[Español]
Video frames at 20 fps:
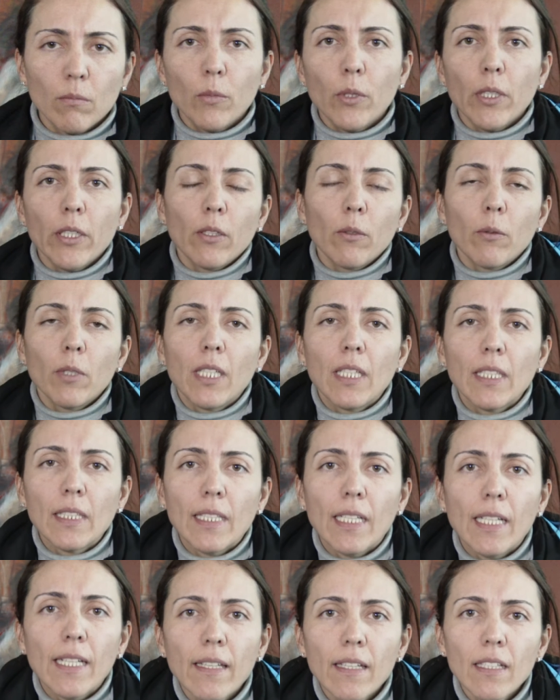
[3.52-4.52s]
Bueno, buenas
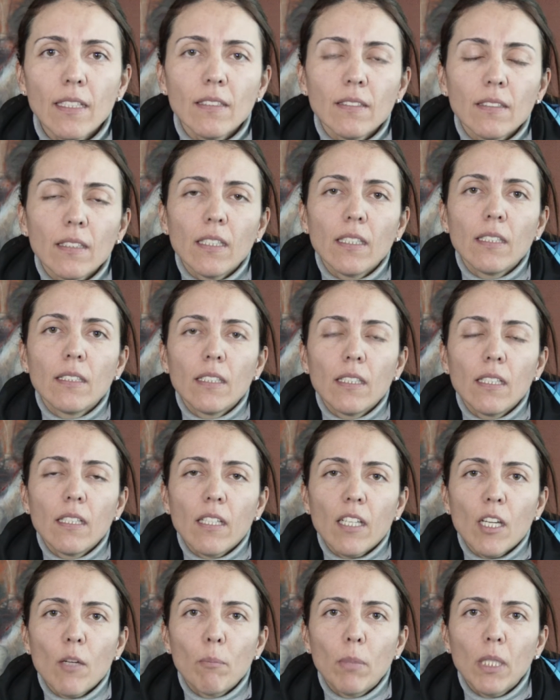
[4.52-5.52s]
tardes.
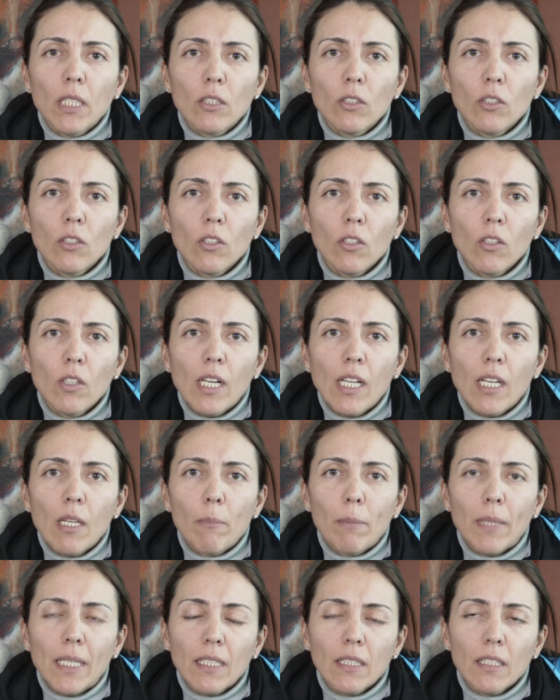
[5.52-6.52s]
Este, respecto a
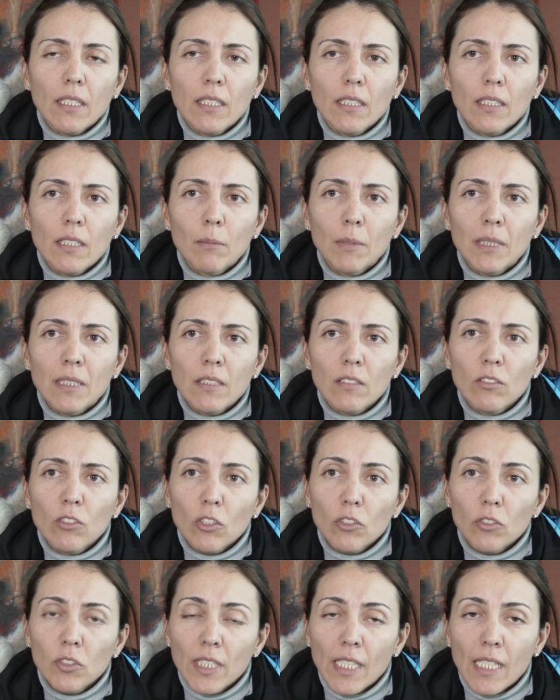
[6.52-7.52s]
la parte netamente
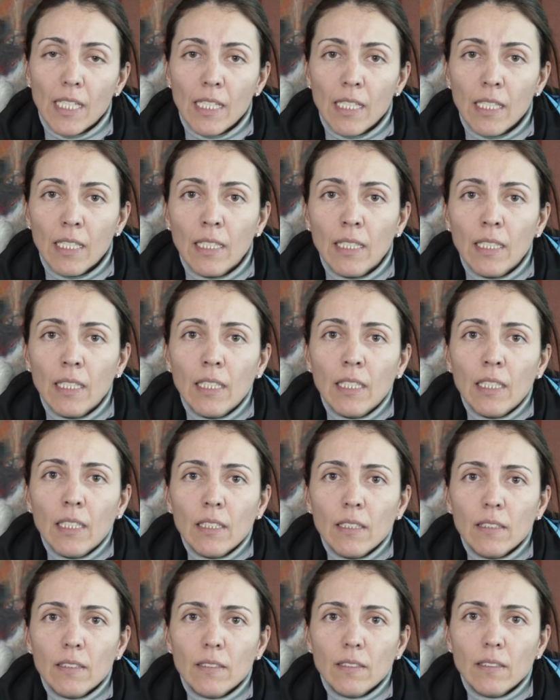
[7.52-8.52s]
social,
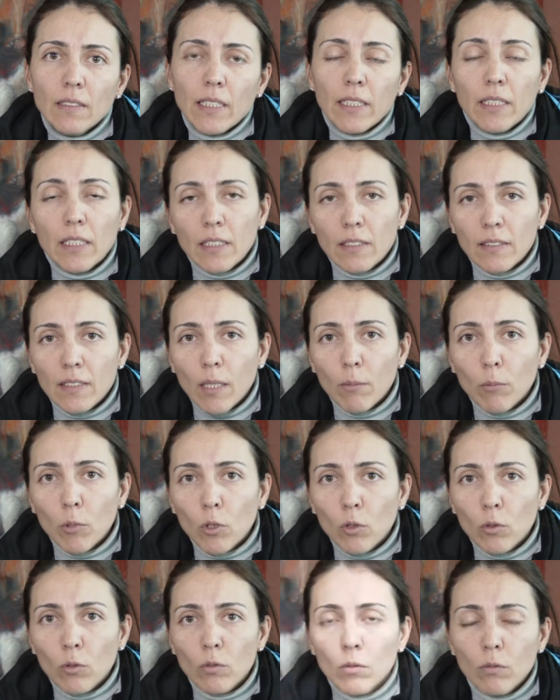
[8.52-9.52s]

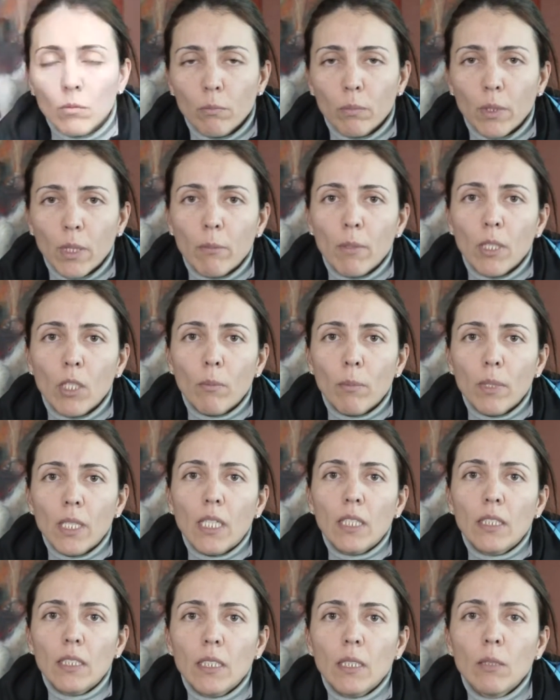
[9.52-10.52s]
iniciamos un primer
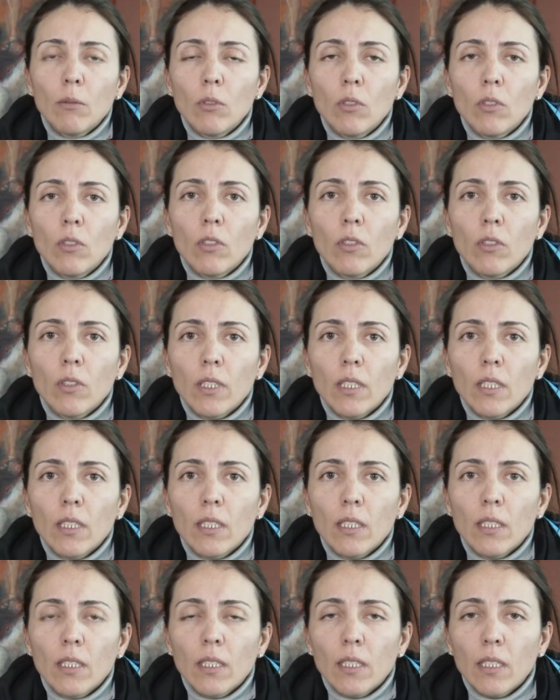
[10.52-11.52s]
operativo
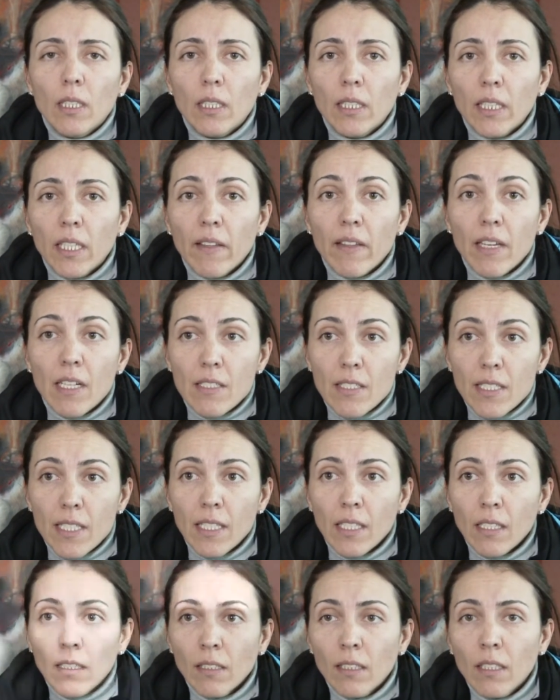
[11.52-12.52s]
eh, en el día de
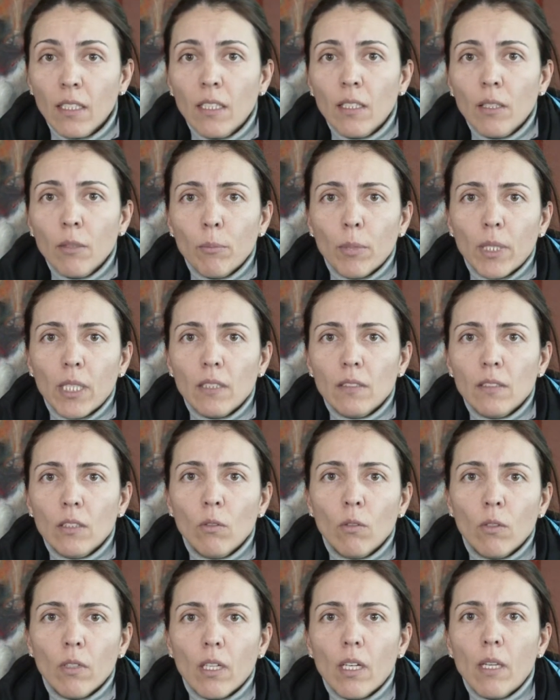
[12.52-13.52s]
ayer para
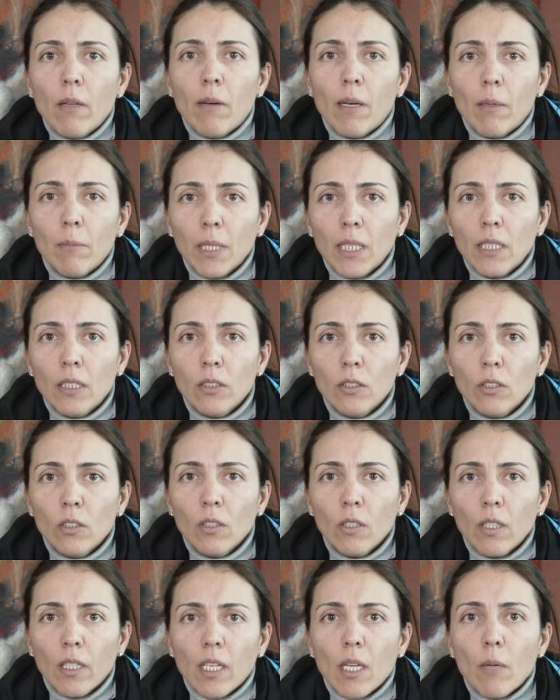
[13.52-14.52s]
hacer un
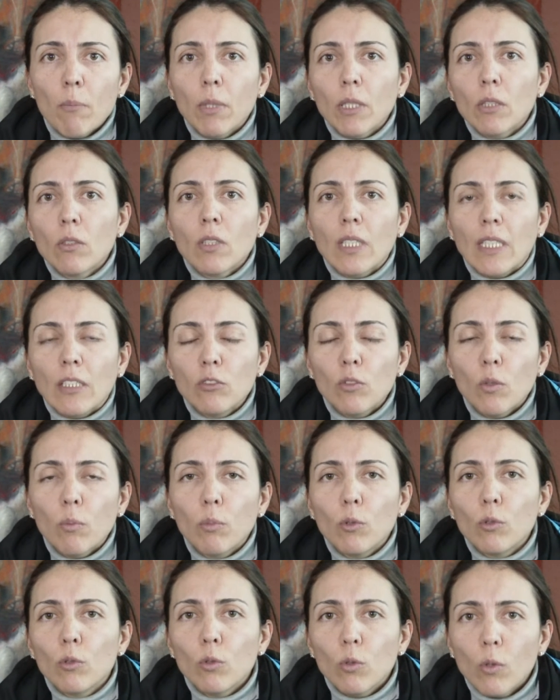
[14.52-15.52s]
relevamiento respecto a casos
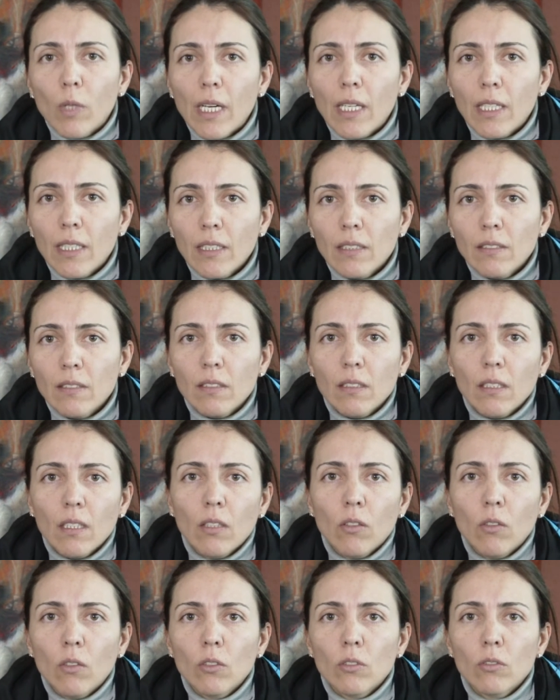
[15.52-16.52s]
puntuales
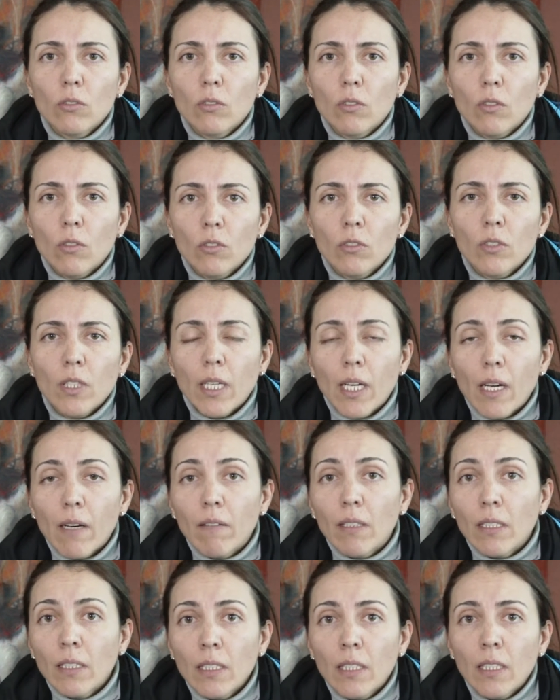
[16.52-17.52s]
que nos,
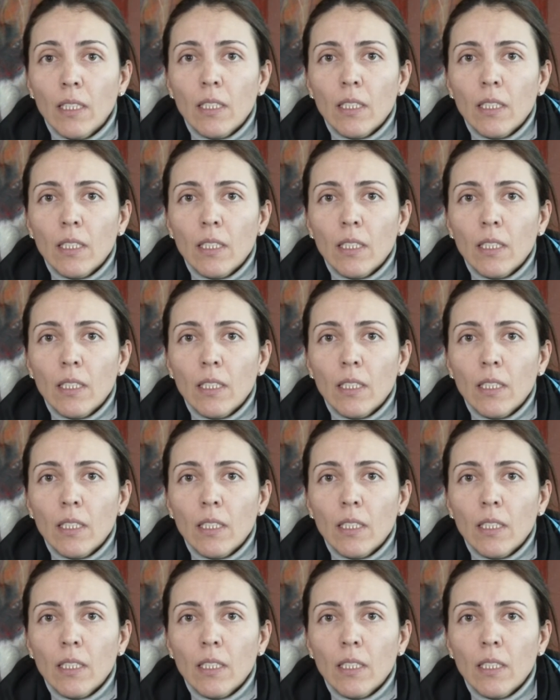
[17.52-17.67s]
llegaban,